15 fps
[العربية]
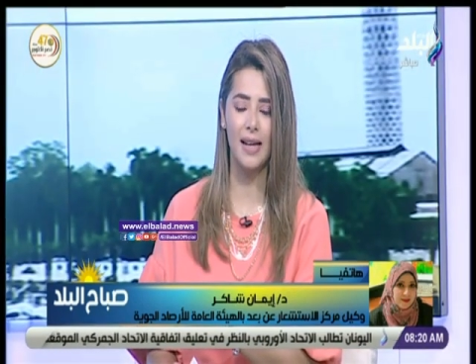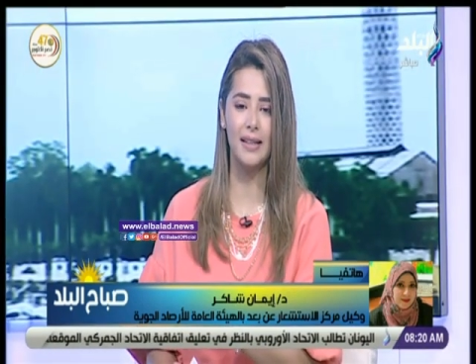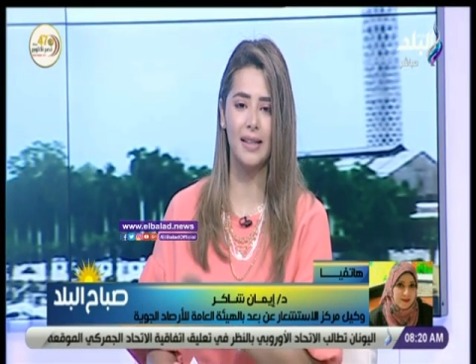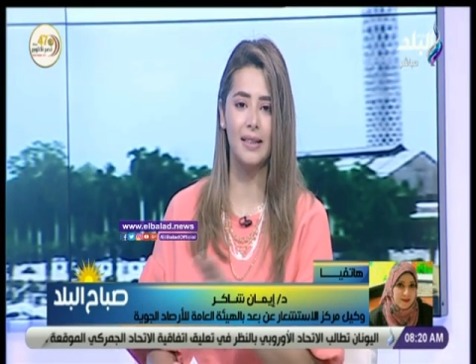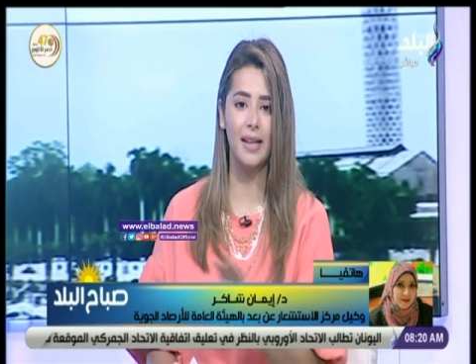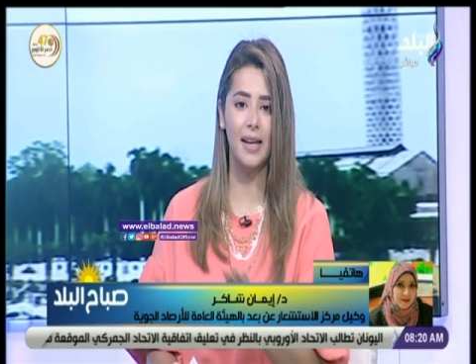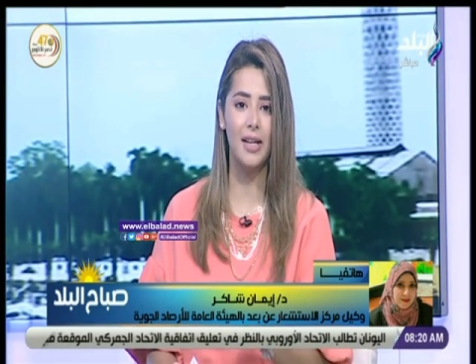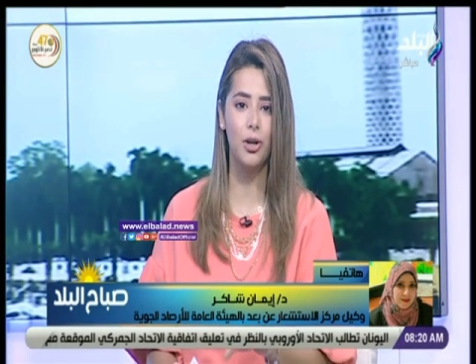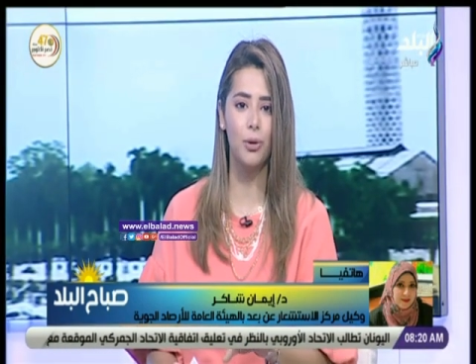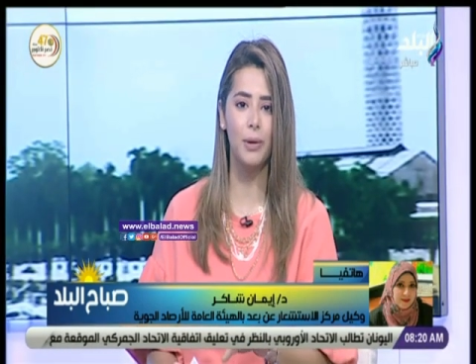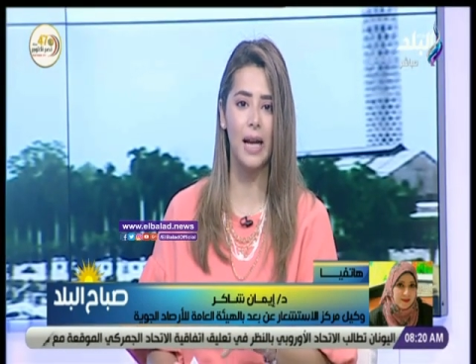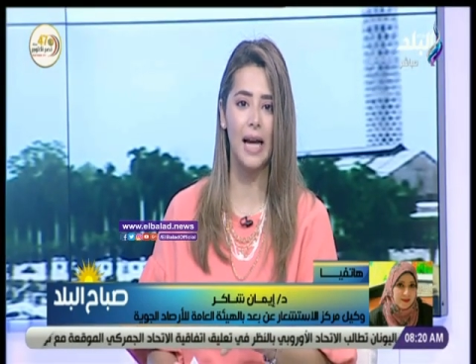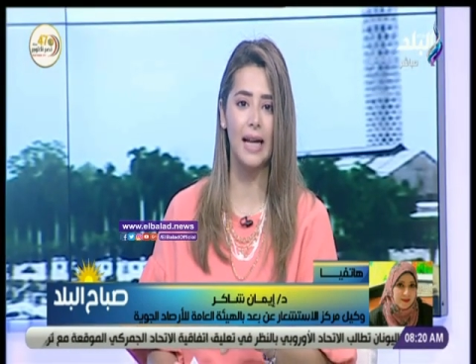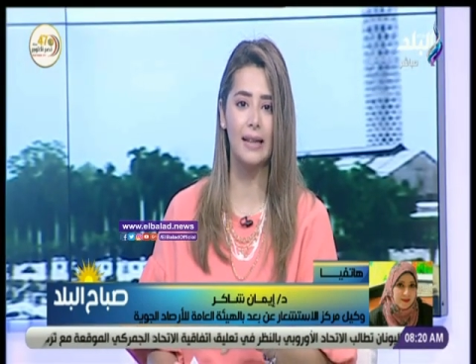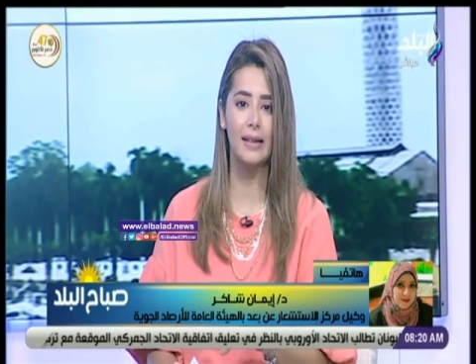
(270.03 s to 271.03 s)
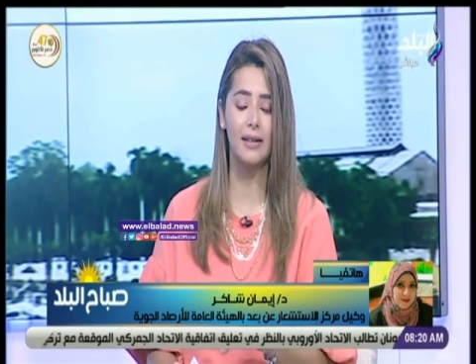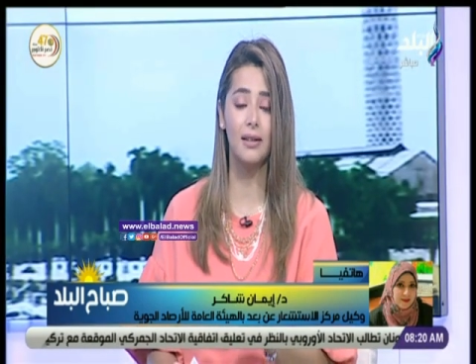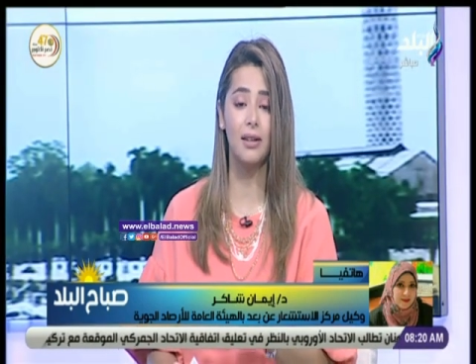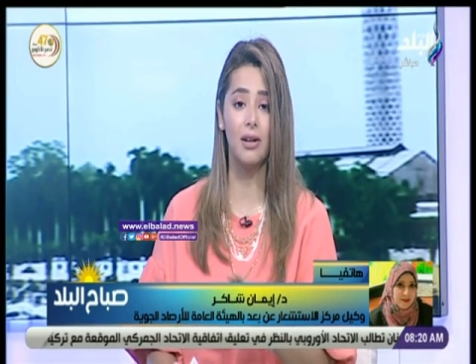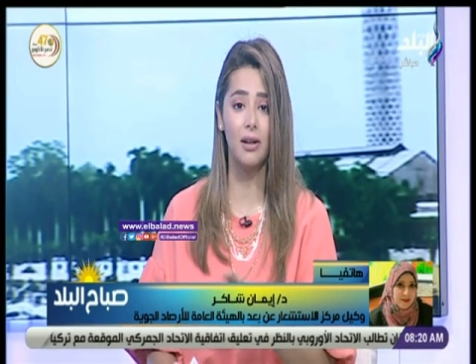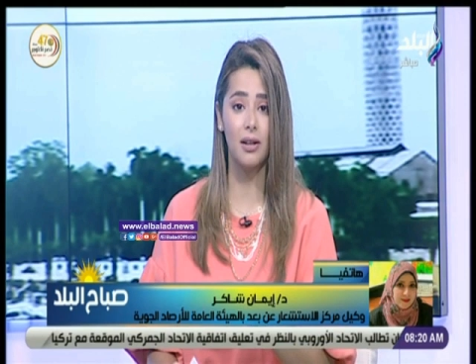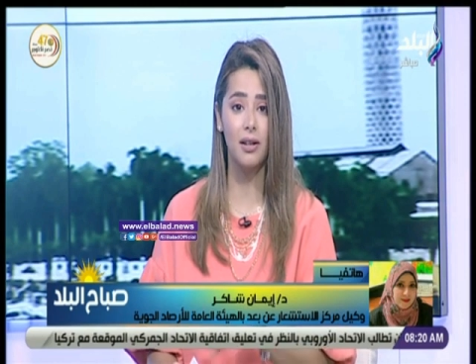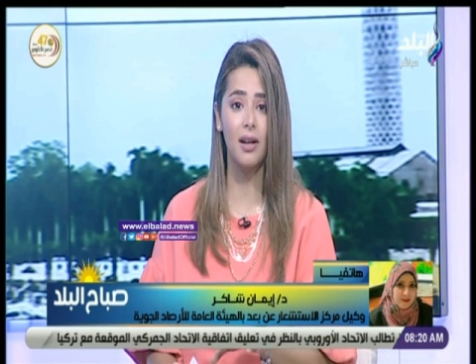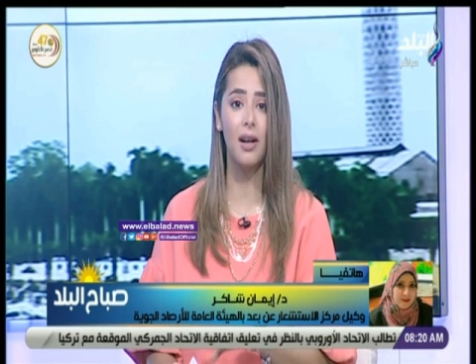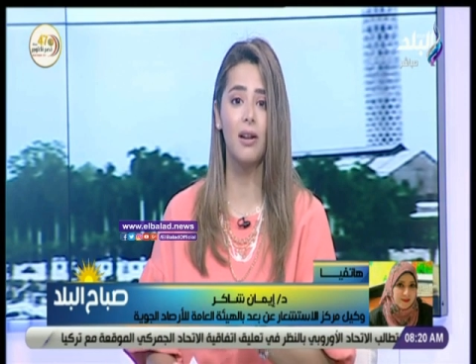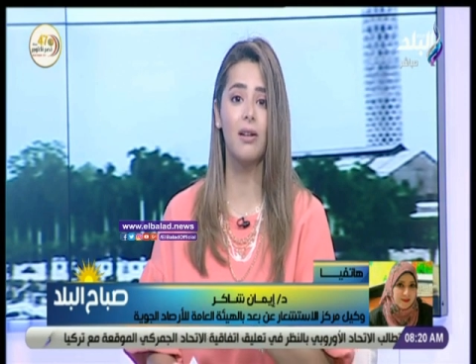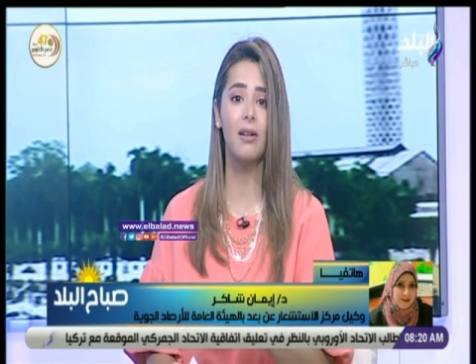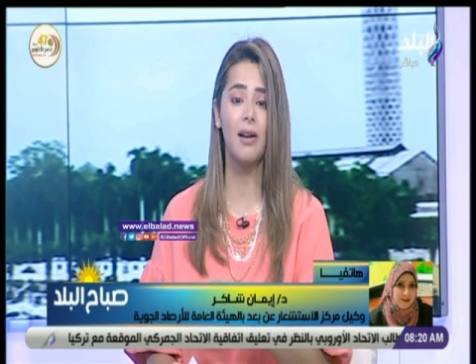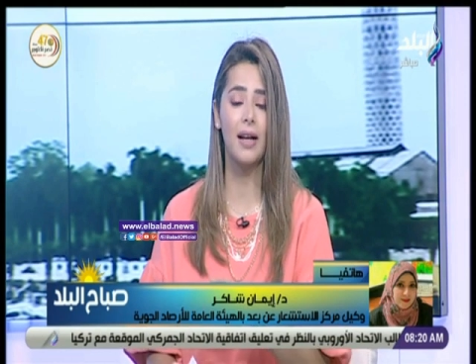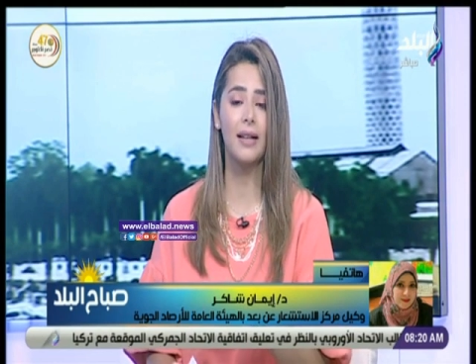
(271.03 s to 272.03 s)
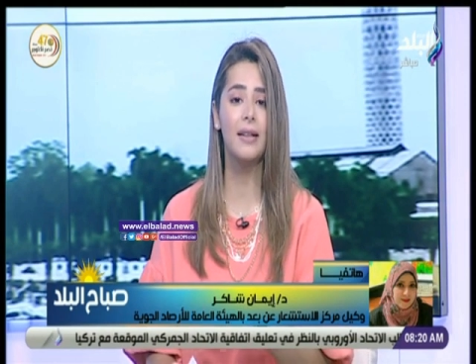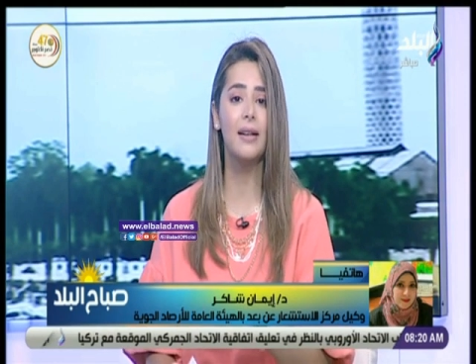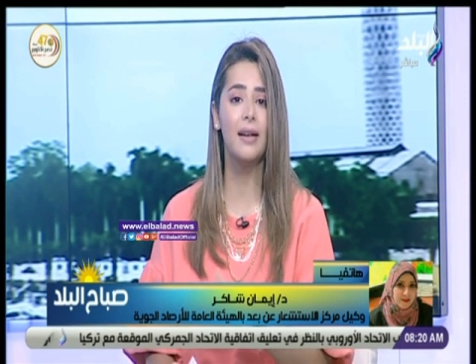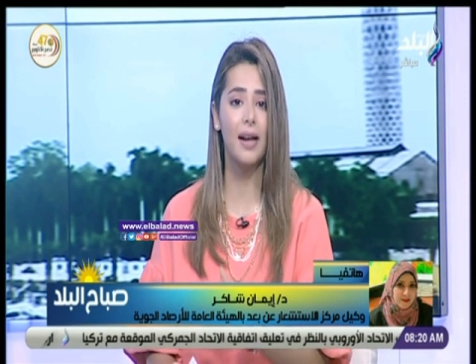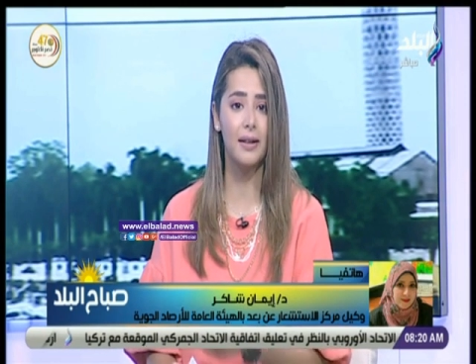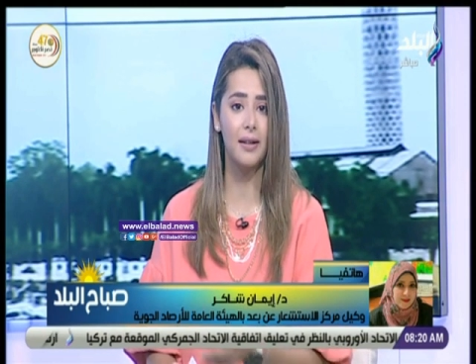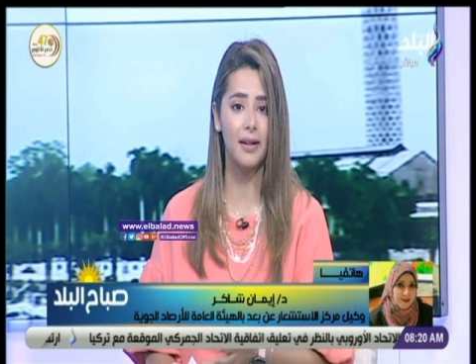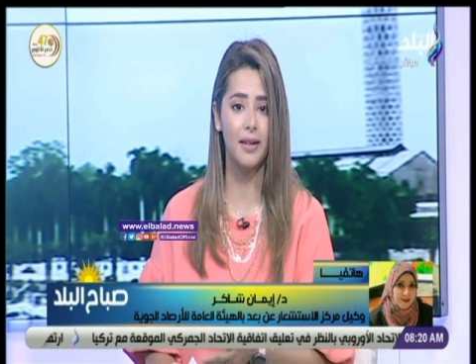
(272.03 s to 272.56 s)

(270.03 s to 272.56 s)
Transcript: هتنتهي يوم الحد درجات الحرارة هترجع